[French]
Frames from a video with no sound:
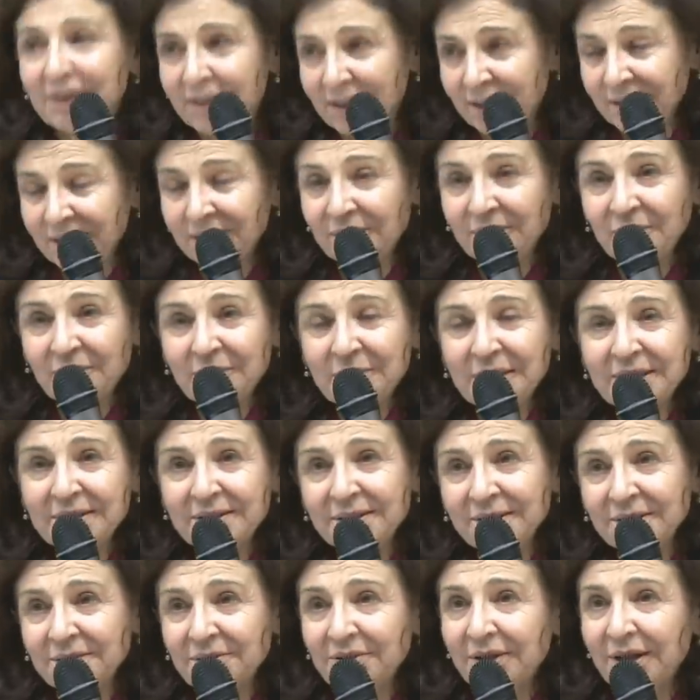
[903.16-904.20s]
et comme a
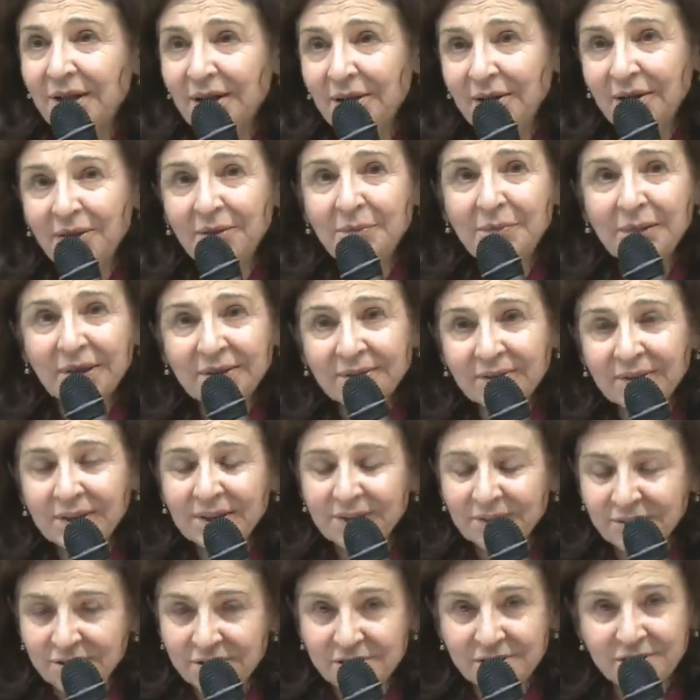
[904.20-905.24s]
dit Nicolas, en partant à
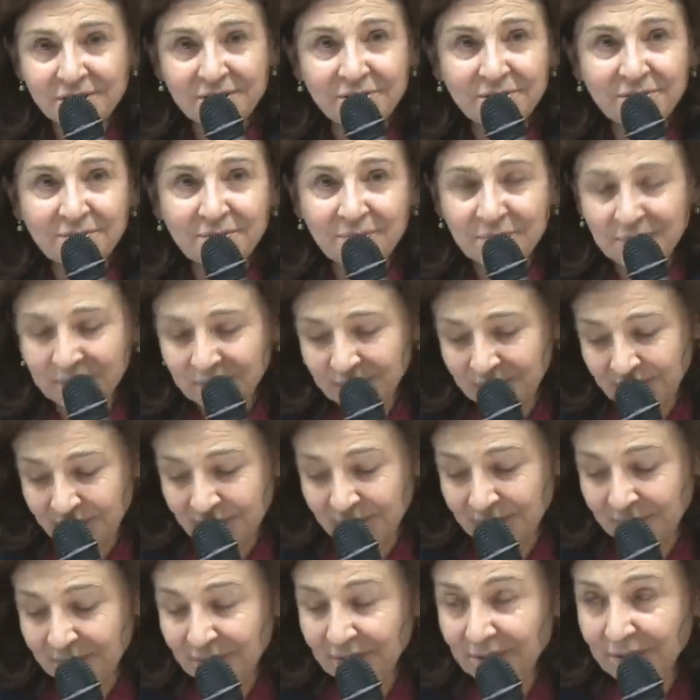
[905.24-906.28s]
l'étranger, on
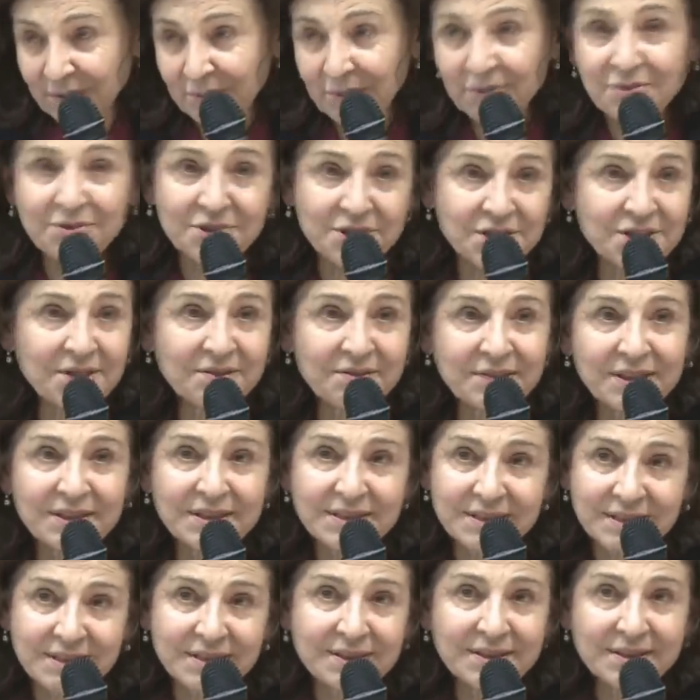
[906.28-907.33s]
peut. Moi aussi, j'avais
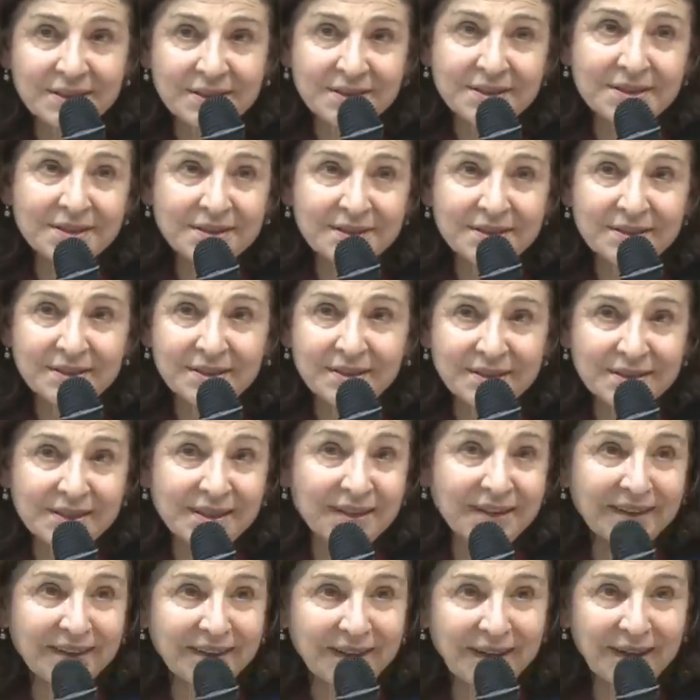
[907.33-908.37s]
testé. C'est
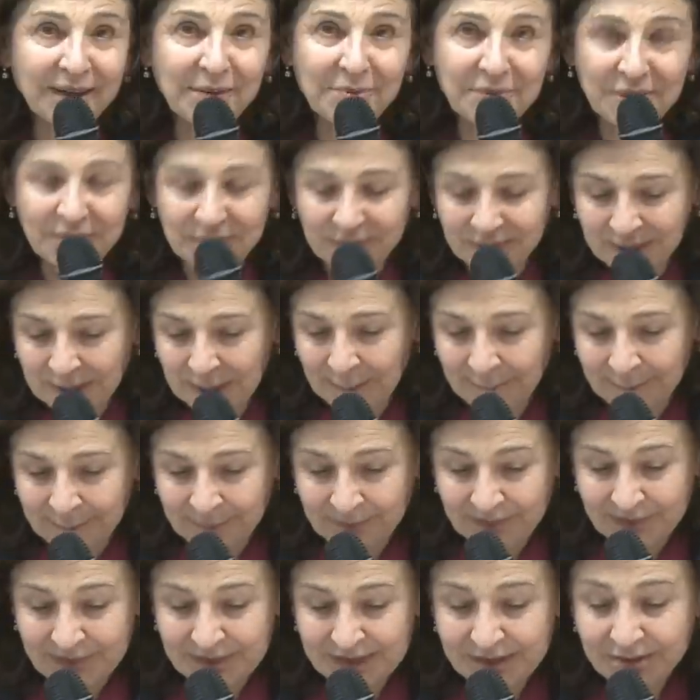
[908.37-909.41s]
très agréable.
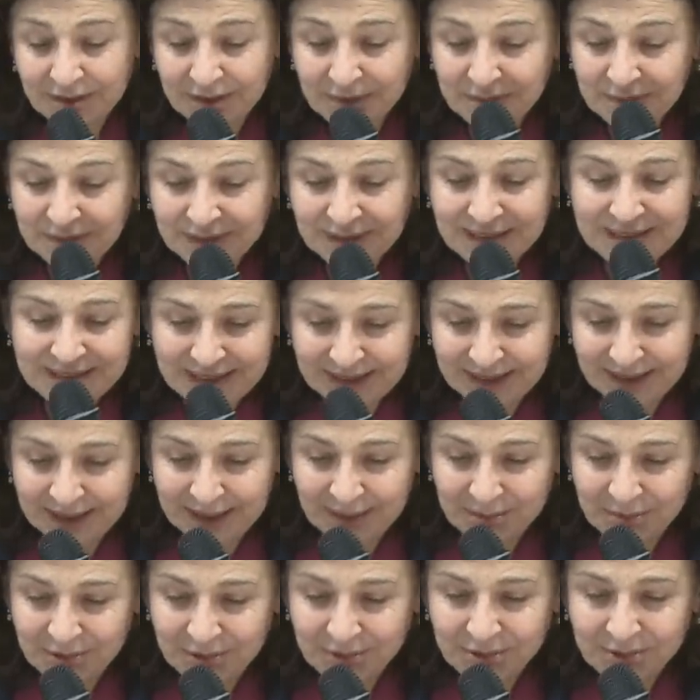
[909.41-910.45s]
C'est vraiment très
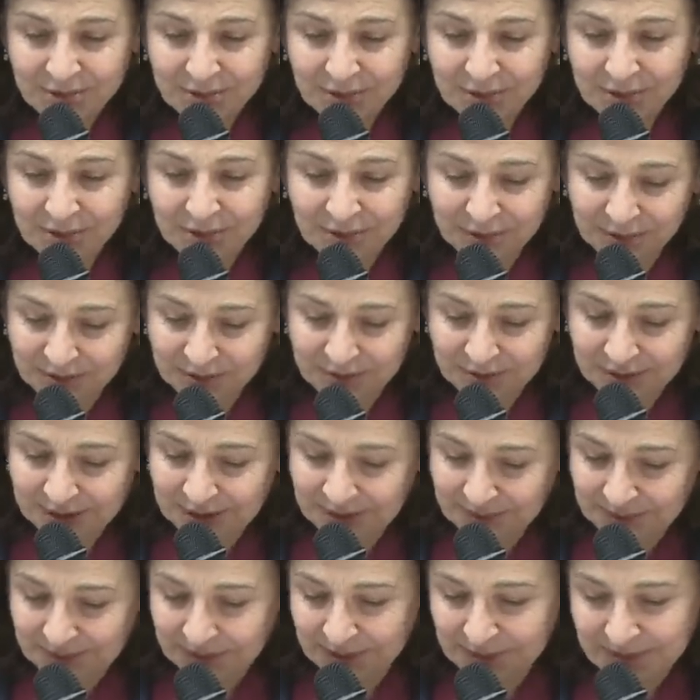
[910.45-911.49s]
agréable de se
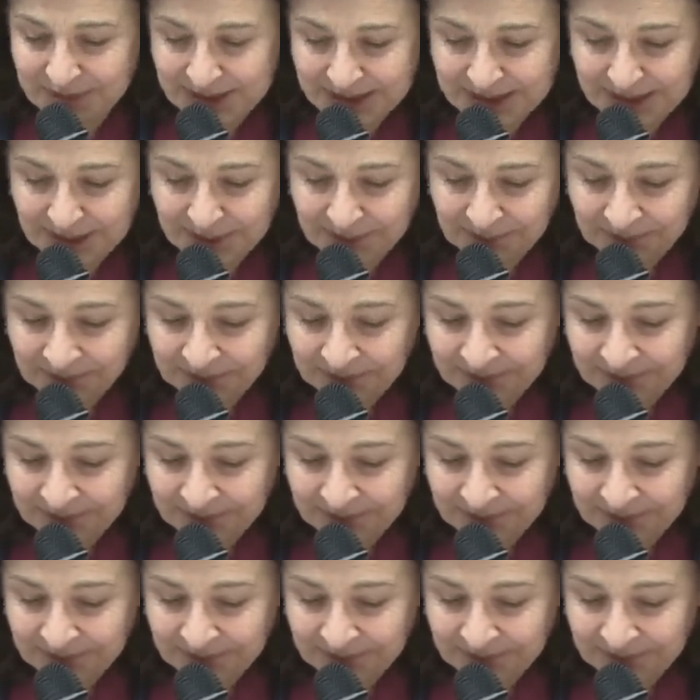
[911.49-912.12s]
retrouver comme ça.